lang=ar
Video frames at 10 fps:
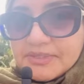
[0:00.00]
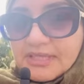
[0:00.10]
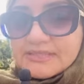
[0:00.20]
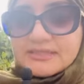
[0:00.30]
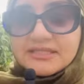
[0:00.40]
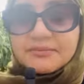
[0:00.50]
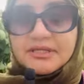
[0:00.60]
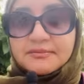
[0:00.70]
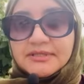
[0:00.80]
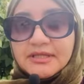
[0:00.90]
بتحسسني
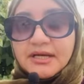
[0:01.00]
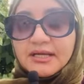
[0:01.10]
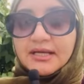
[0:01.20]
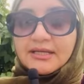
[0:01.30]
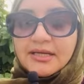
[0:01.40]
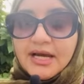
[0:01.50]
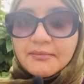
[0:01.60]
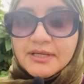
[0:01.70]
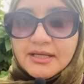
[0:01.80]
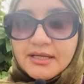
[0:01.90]
بالامتلاء كأني
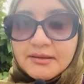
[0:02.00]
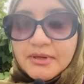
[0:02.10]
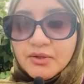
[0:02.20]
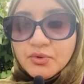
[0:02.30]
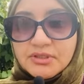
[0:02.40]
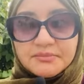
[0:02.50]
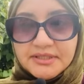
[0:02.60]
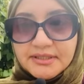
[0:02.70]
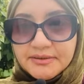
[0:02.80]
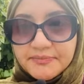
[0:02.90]
عاملة بالون
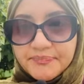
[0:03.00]
المعدة